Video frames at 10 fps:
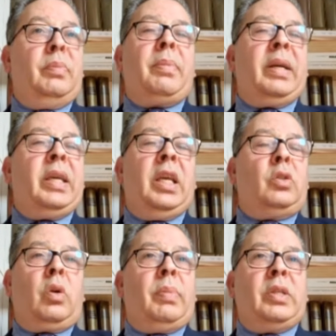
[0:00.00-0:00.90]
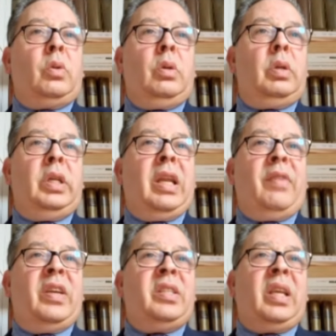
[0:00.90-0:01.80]
Parce que
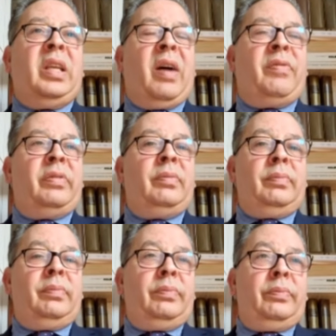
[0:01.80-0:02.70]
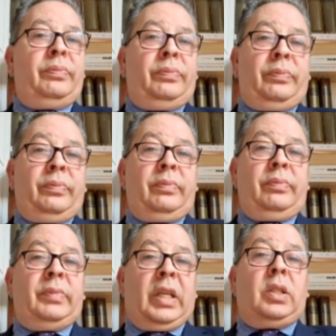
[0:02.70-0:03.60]
enough is enough.
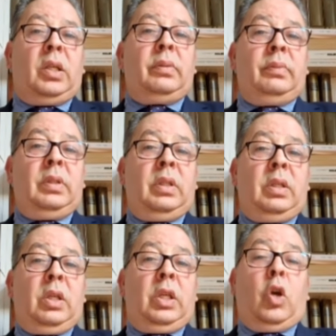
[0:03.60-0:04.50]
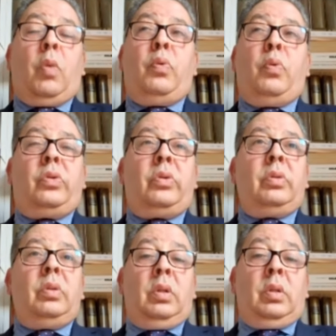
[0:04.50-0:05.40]
D'accord Et en
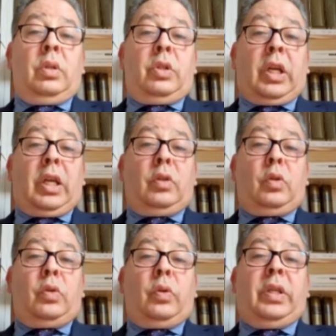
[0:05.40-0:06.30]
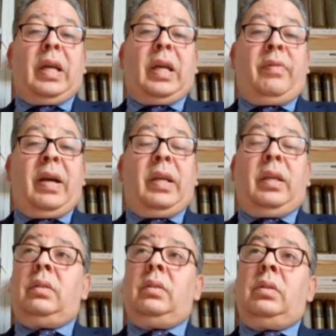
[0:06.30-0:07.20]
plus, chacun de ceux qui
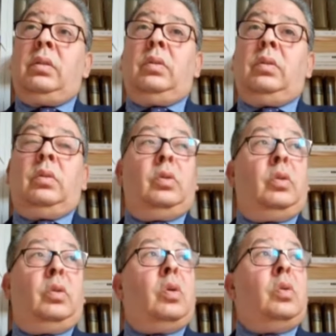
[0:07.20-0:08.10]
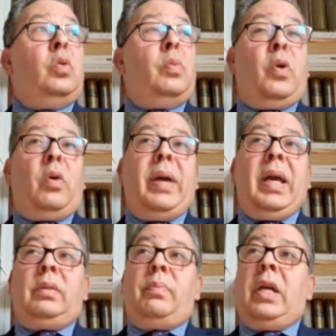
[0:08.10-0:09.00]
travaillent dans le port
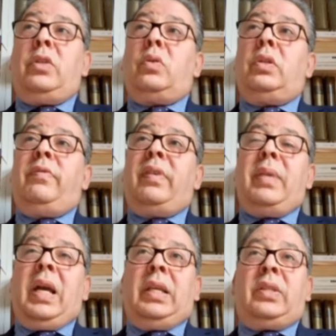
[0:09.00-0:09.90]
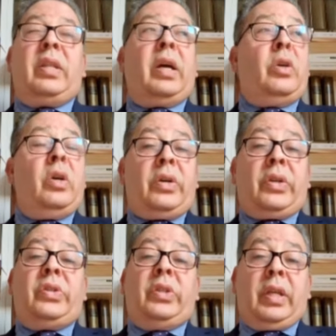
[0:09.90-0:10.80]
Med, mais ils ont une famille à
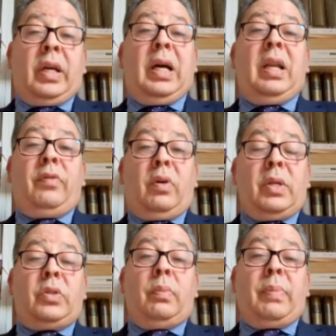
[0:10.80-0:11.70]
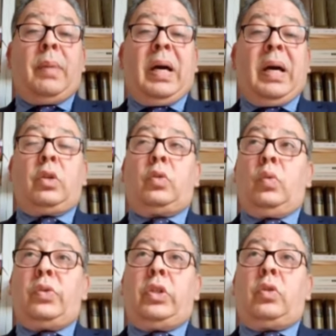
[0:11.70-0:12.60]
l'extérieur, etc. L'information part, part.
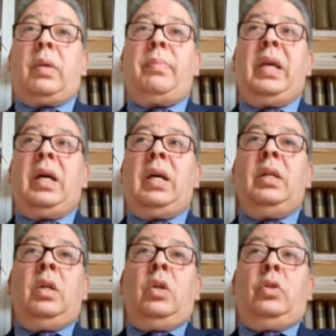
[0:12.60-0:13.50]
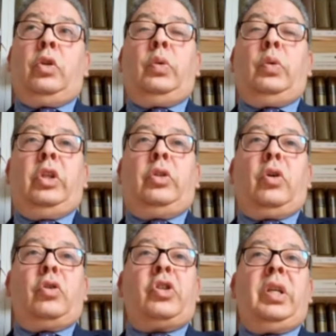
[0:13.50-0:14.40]
Surtout, on sait très bien, du côté de
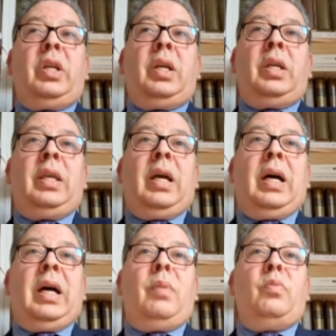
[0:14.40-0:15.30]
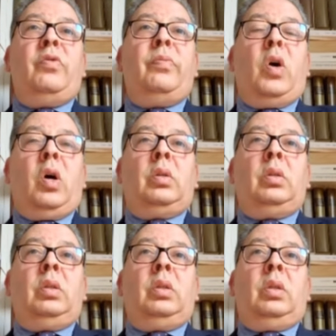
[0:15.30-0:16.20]
Tanger, il y a un
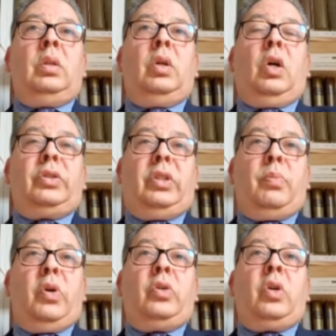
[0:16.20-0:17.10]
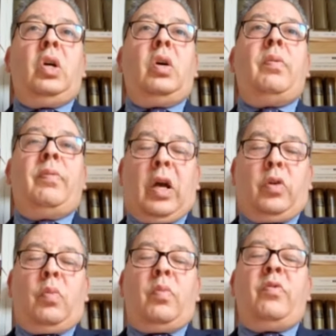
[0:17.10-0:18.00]
mouvement anti-boycott, euh,
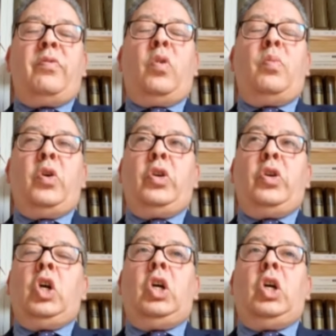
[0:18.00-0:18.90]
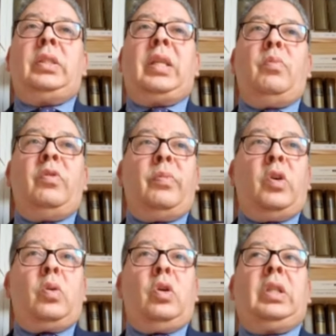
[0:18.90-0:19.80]
un mouvement boycott, un
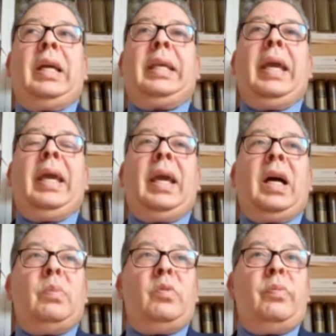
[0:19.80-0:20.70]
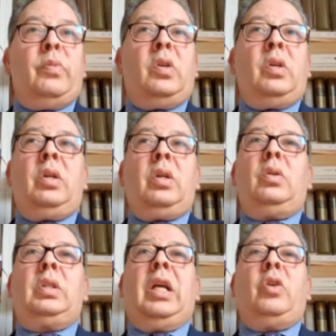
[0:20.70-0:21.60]
mouvement contre la guerre, un mouvement euh,
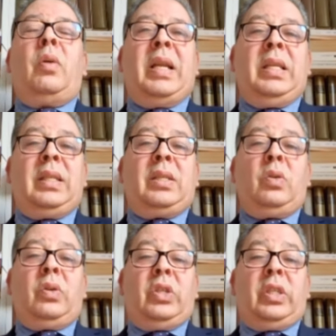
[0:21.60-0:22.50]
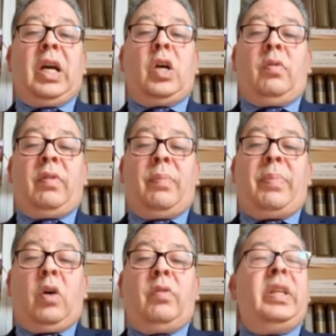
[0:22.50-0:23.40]
contre la normalisation, etc. On va
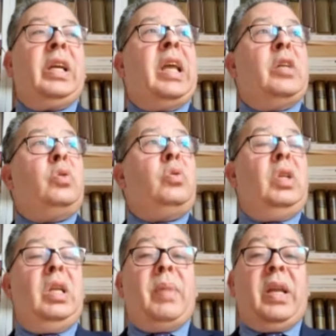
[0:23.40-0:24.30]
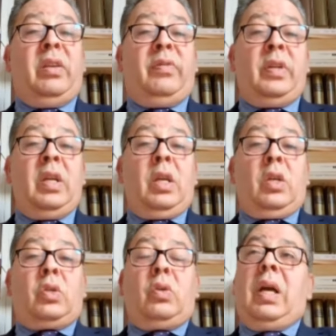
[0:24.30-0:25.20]
pas revenir là-dessus. Les manifs
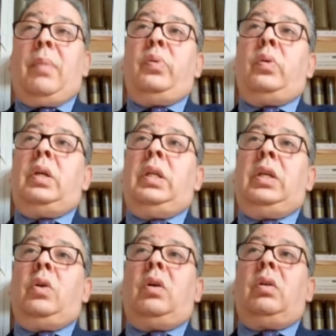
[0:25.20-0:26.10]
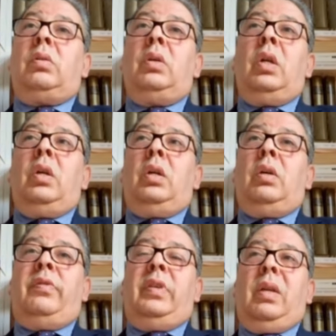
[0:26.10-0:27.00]
sont là pour euh, les grandes
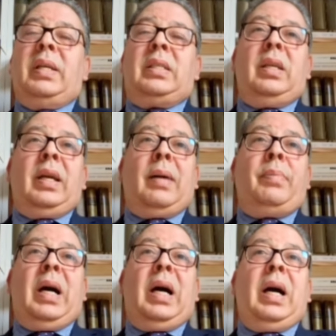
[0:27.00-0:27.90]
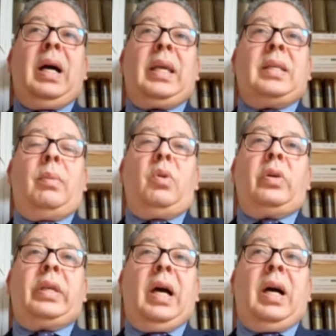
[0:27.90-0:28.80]
villes, bah, c'est Rabat,
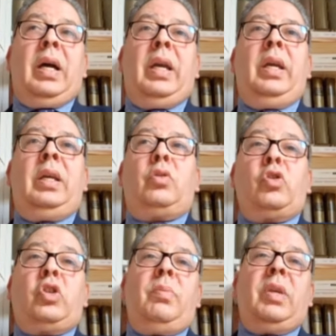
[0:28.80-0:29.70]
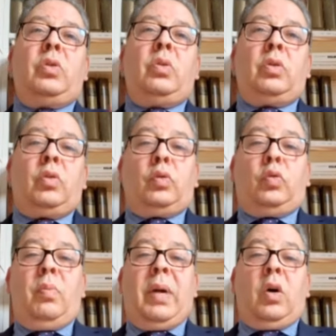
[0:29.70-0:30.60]
Casablanca et Tanger, bien sûr, dans
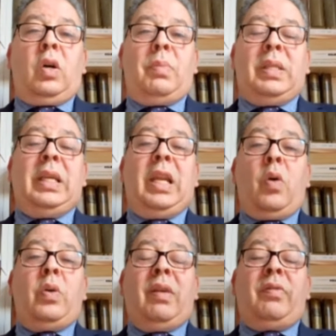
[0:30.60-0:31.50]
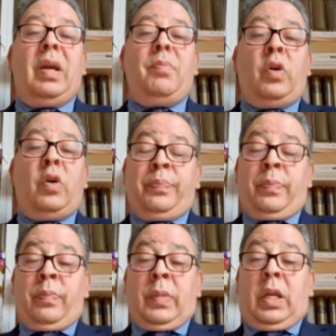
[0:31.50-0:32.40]
tout le Maroc. Mais c'est là où il y a vraiment
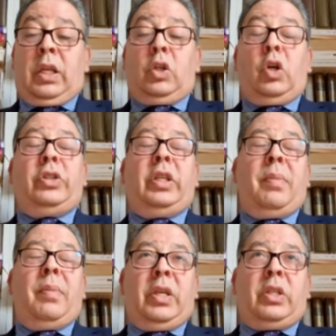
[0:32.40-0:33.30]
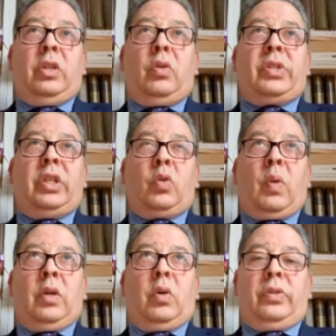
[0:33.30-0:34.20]
une grande dynamique, c'est dans ces
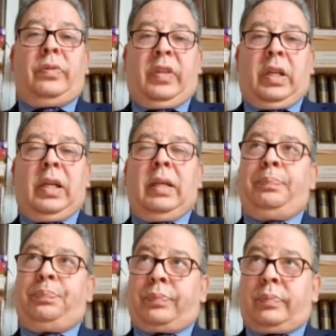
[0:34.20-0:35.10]
trois grandes villes.